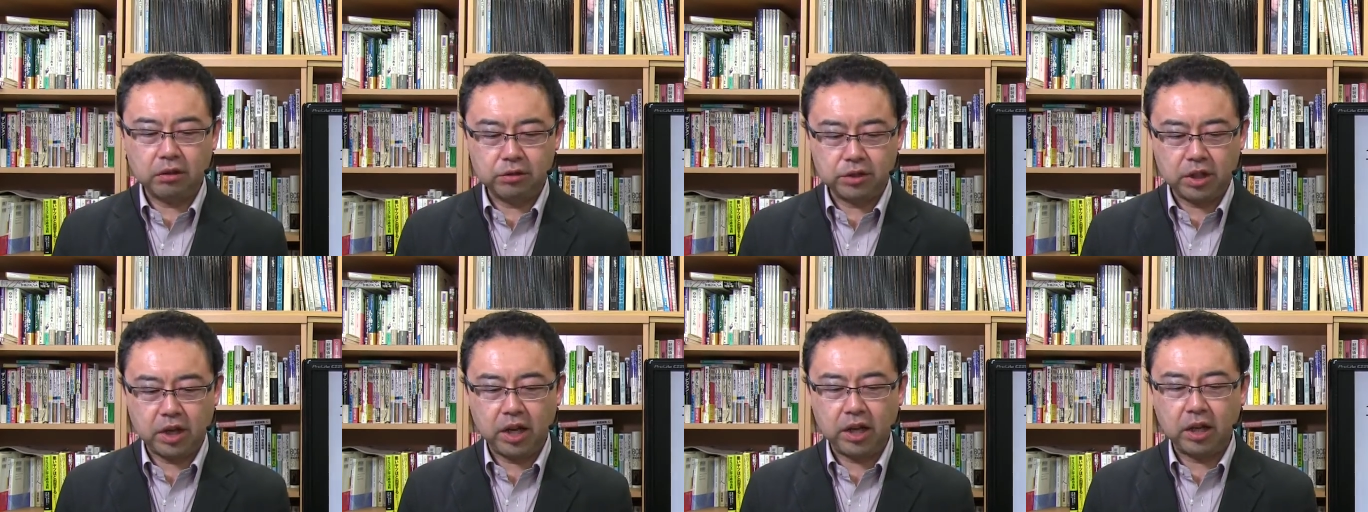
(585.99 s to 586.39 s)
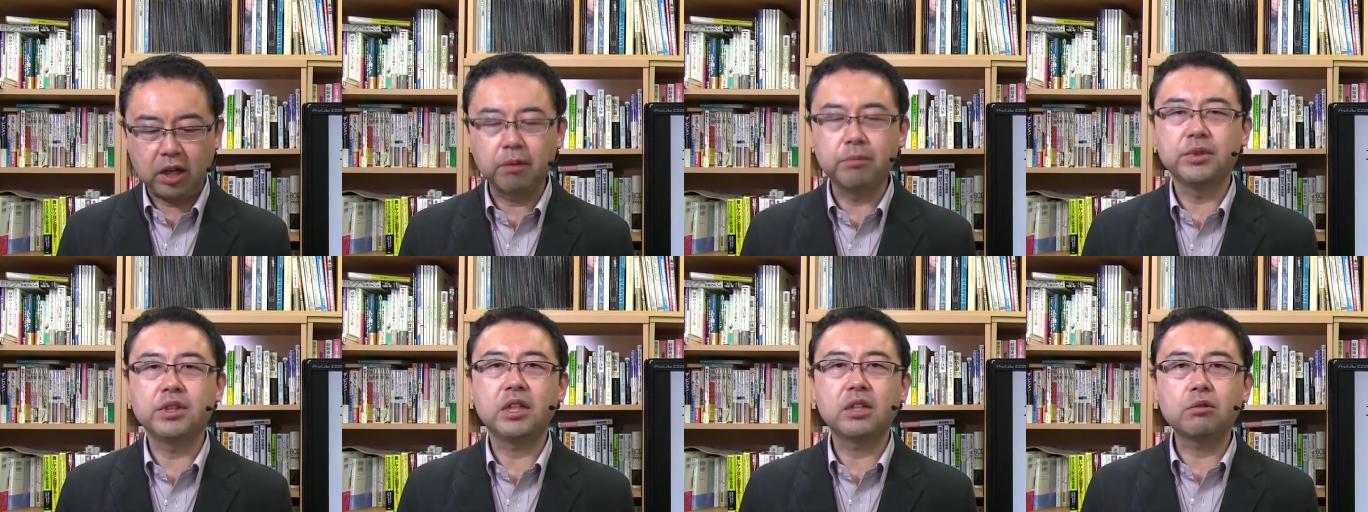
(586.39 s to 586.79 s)
になるんじゃないか
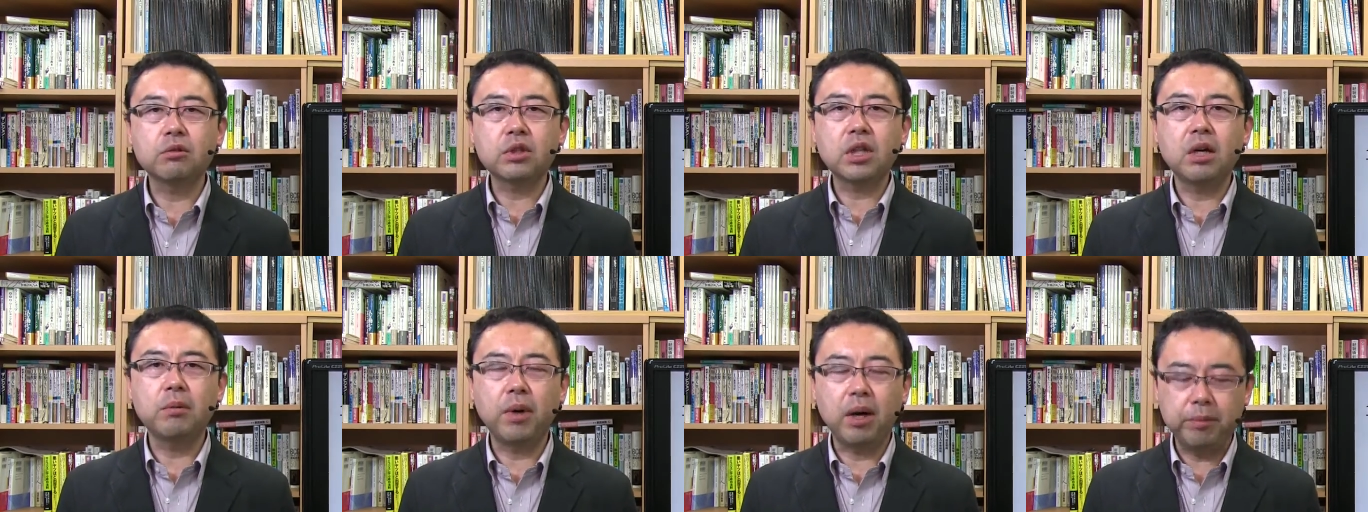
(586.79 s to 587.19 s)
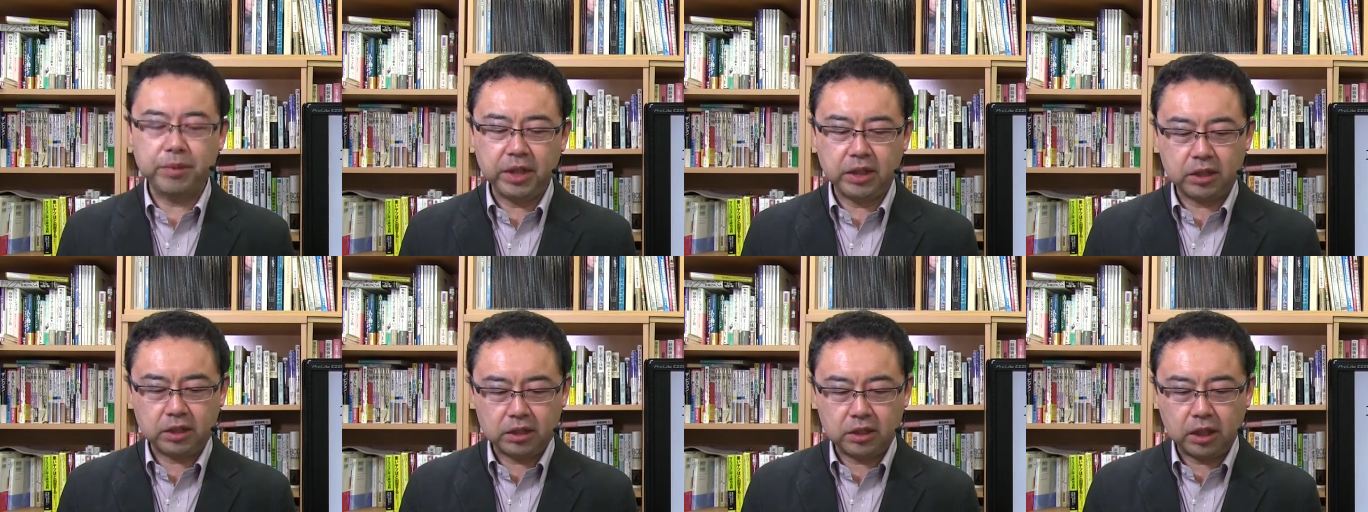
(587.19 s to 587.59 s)
みたいなことが、まあ、見
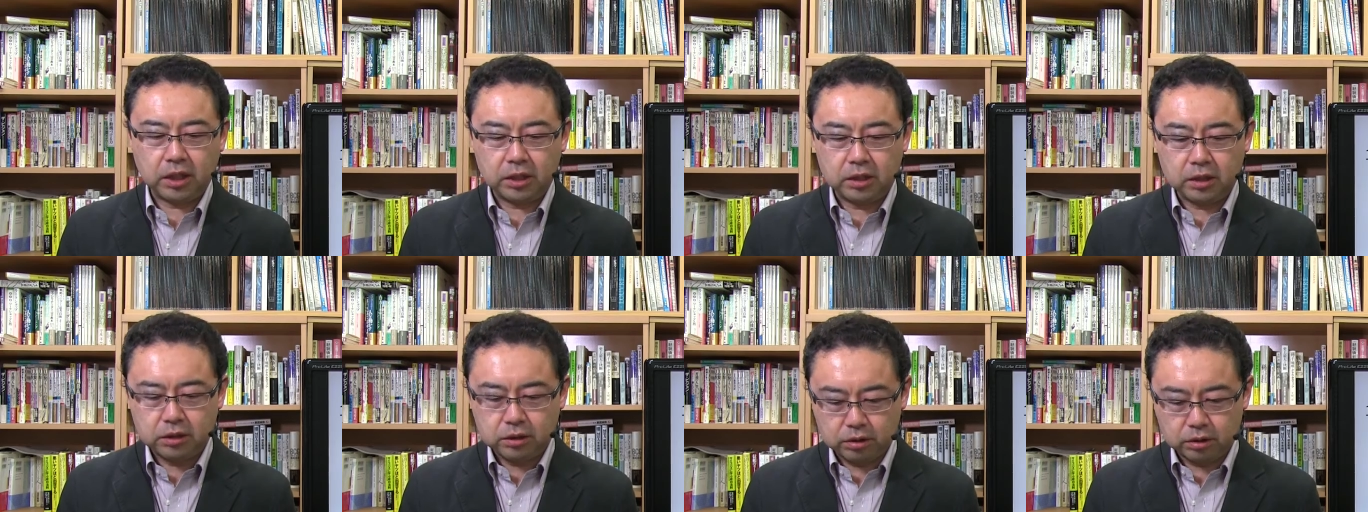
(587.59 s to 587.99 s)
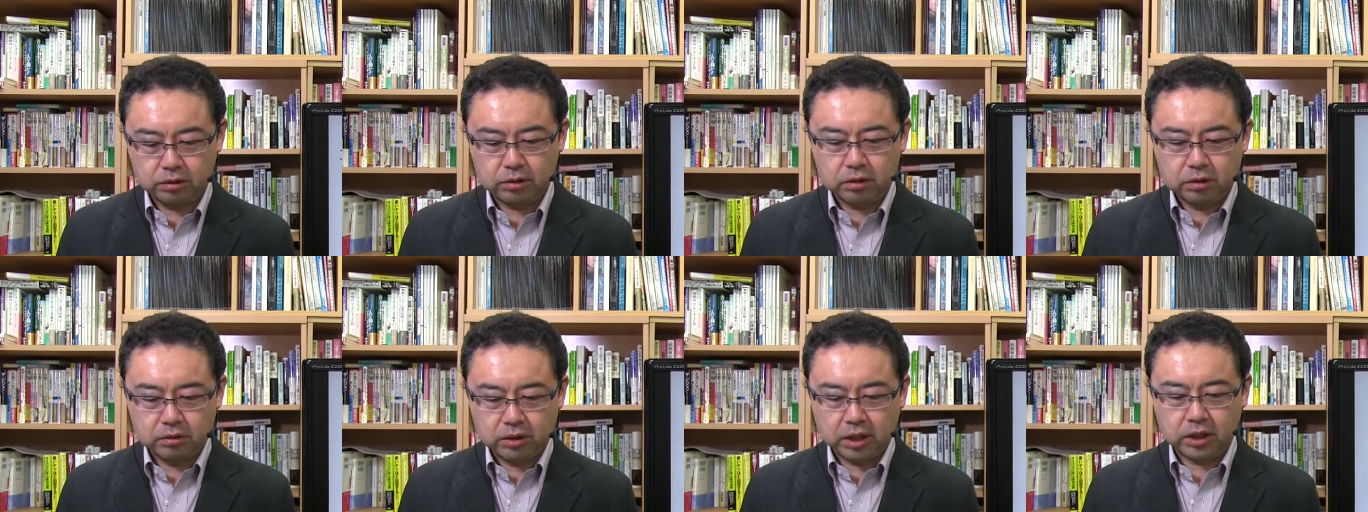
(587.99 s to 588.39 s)
えてきたりするわ
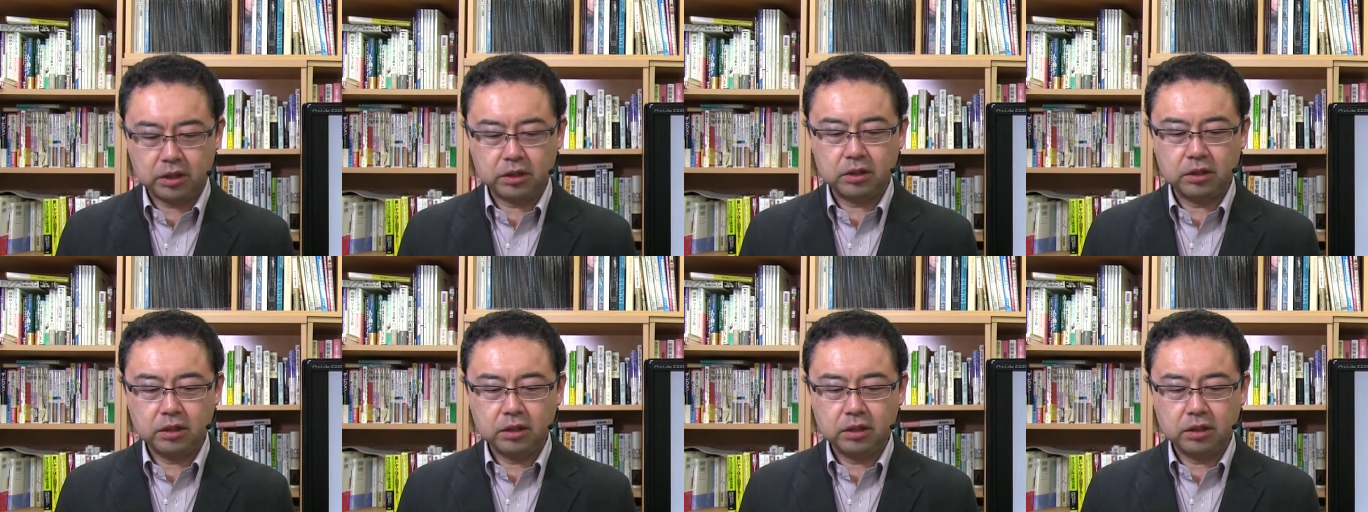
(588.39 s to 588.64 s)
け